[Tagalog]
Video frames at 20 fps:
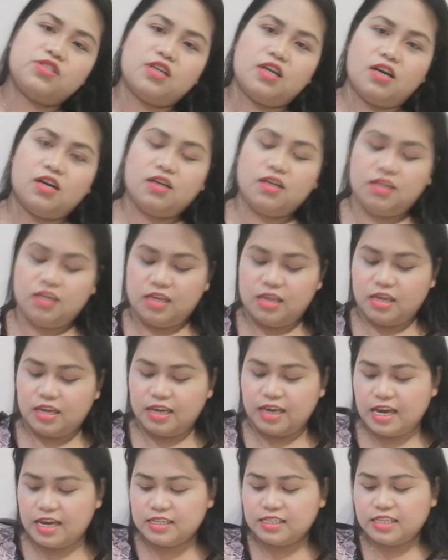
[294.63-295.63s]
siya
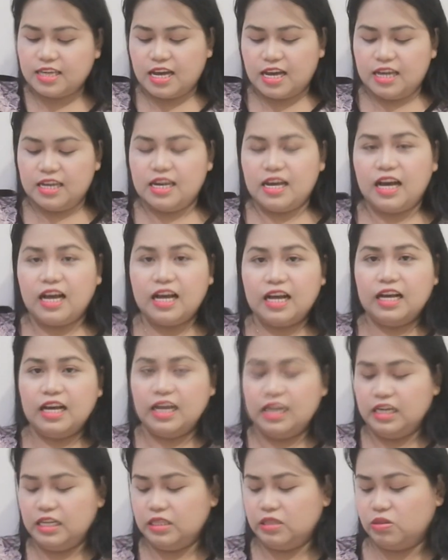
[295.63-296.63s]
kesa
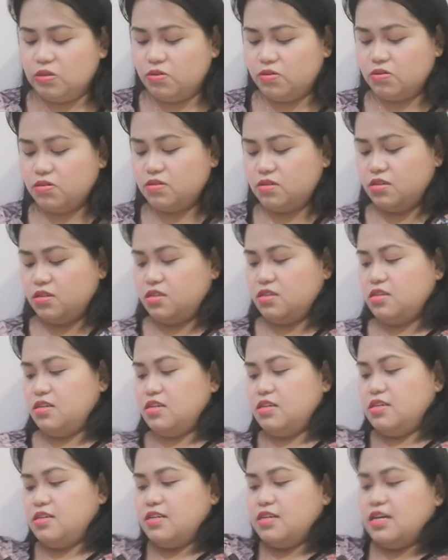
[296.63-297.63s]
nakaganito.
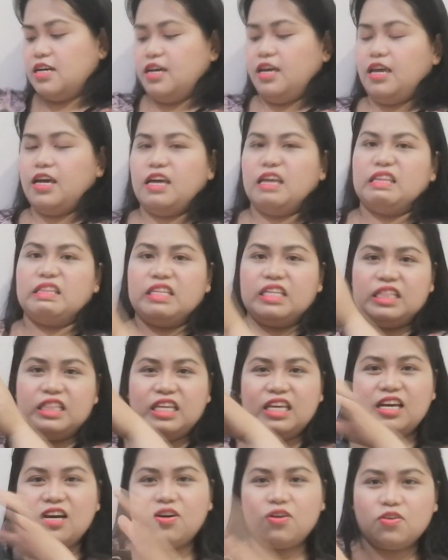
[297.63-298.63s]
Ayan,
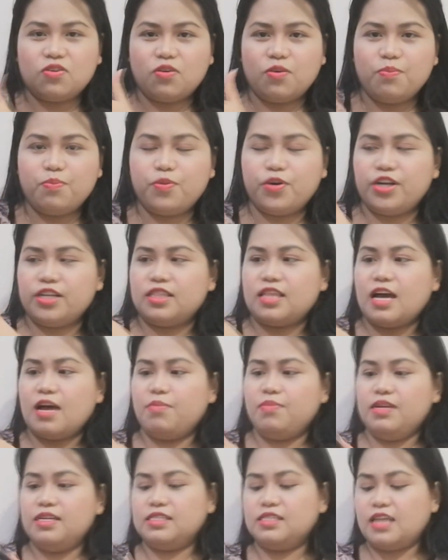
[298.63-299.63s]
hindi ako
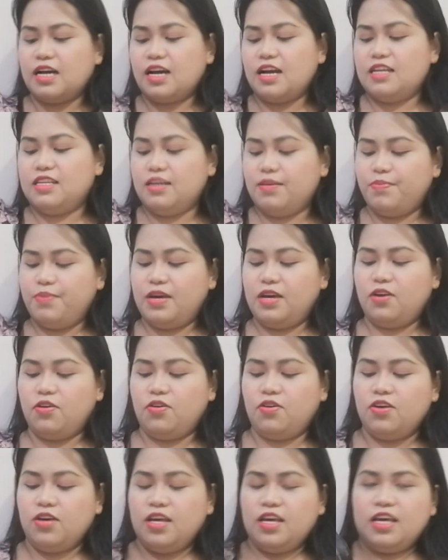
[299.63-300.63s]
komportable sa kanya
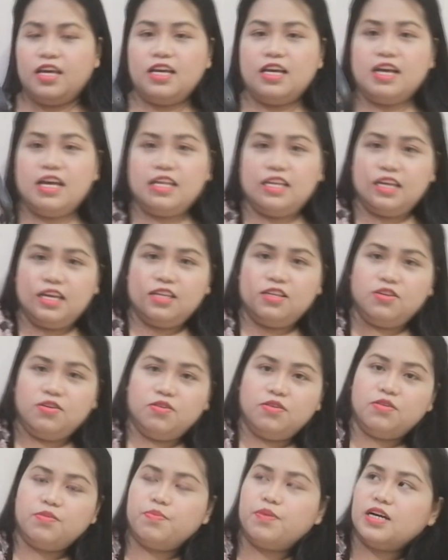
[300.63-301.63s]
pero ganyan
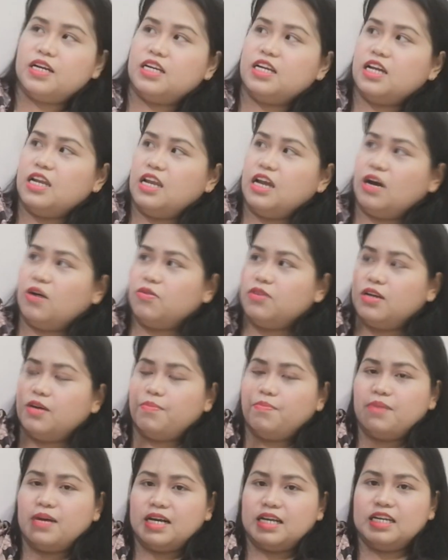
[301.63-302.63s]
yung pagdala ko
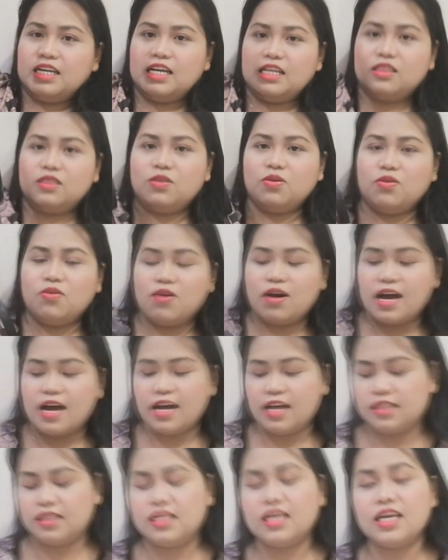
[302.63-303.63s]
ng bag na to
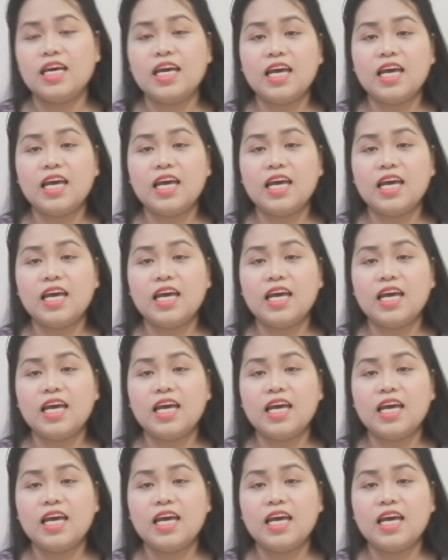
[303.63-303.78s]
at